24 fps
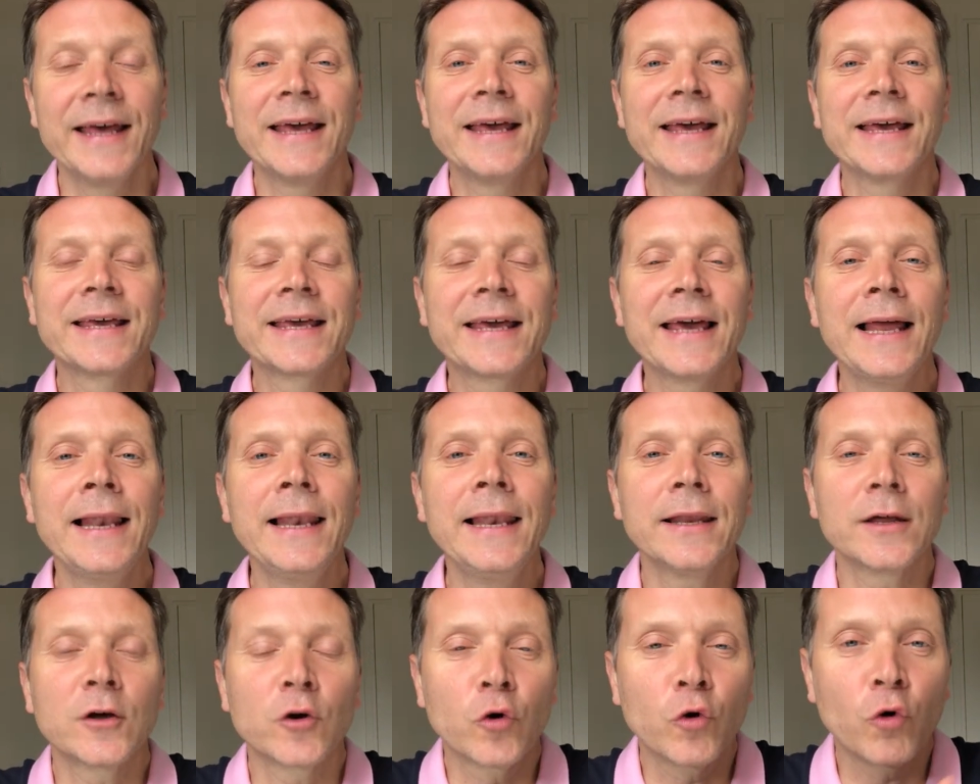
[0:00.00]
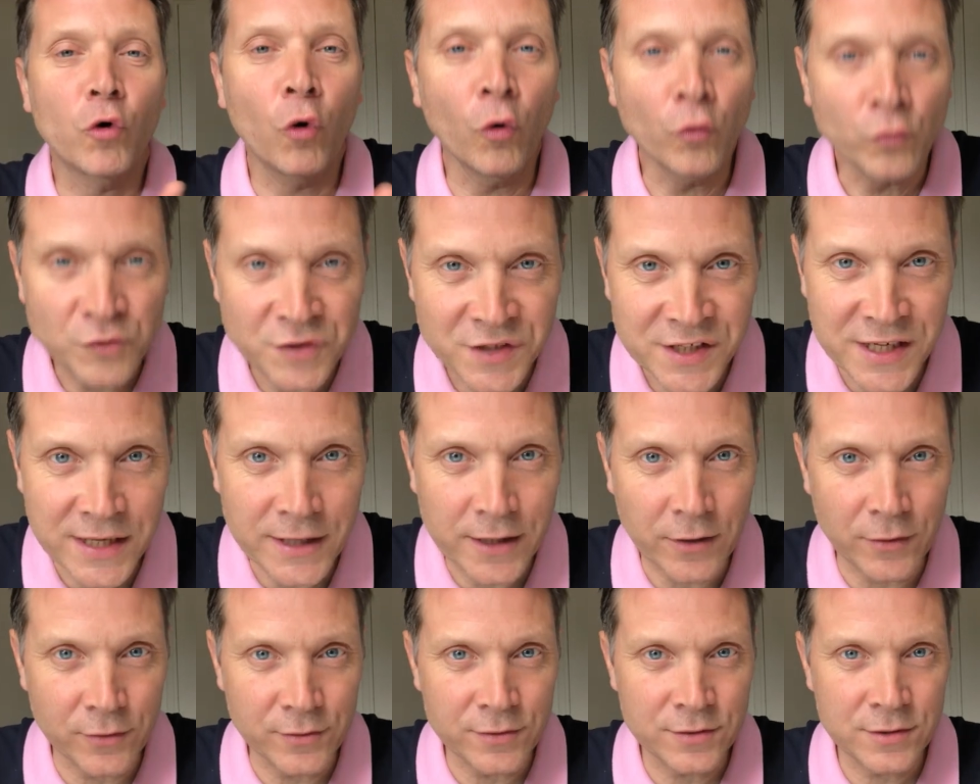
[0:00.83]
et quelles
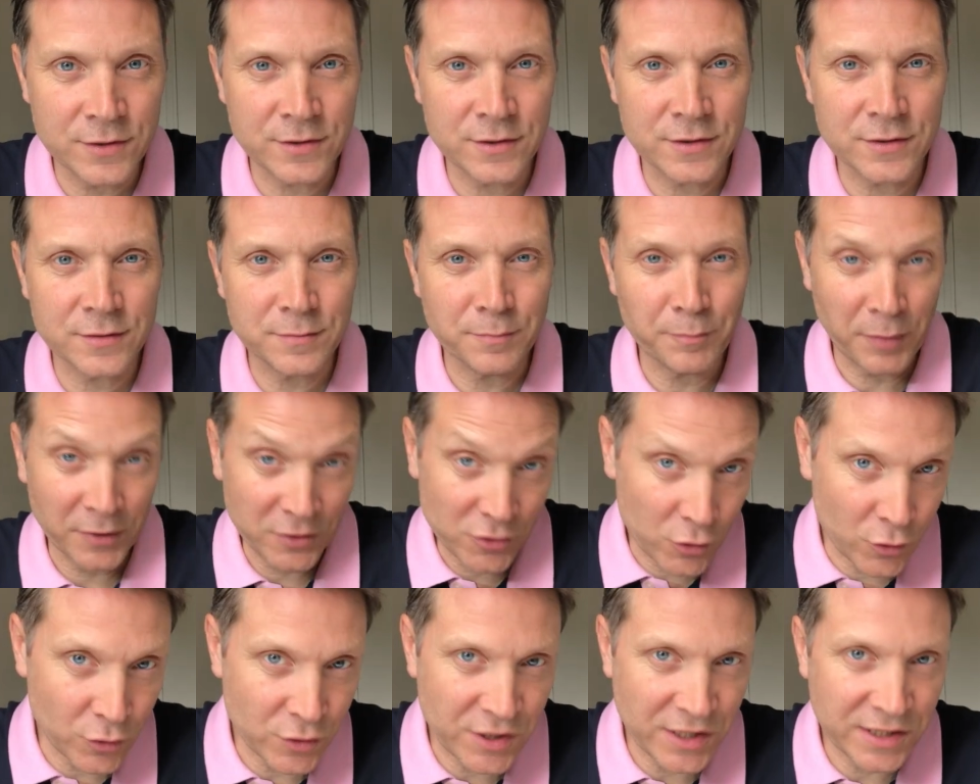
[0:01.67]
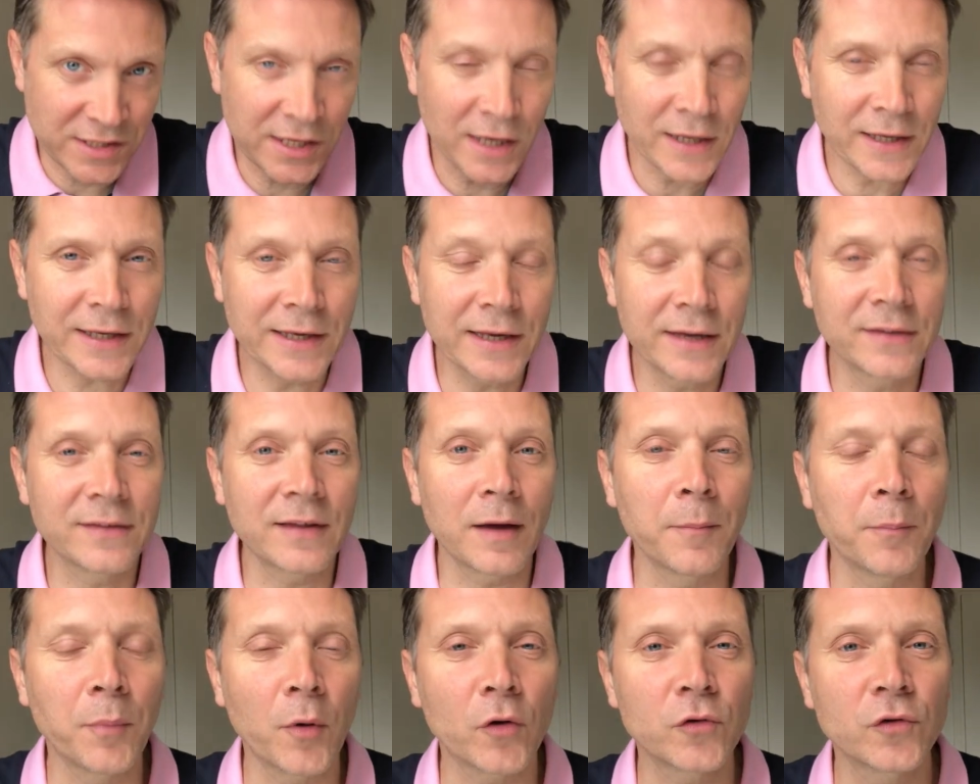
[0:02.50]
conséquences, parce que c'est ça qui est
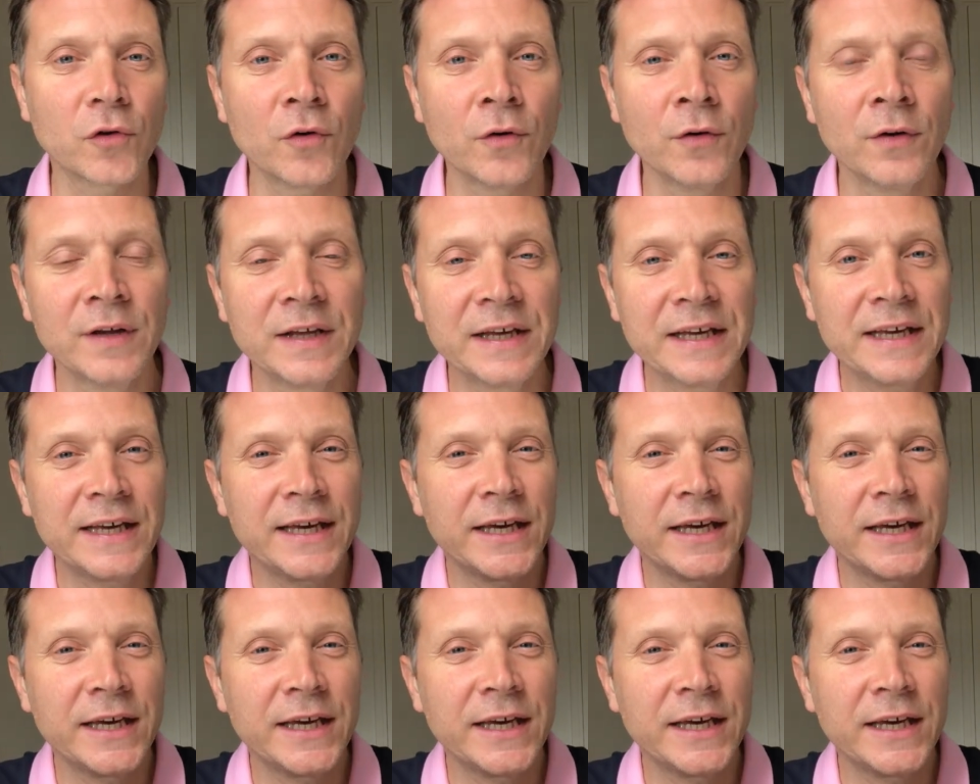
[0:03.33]
important,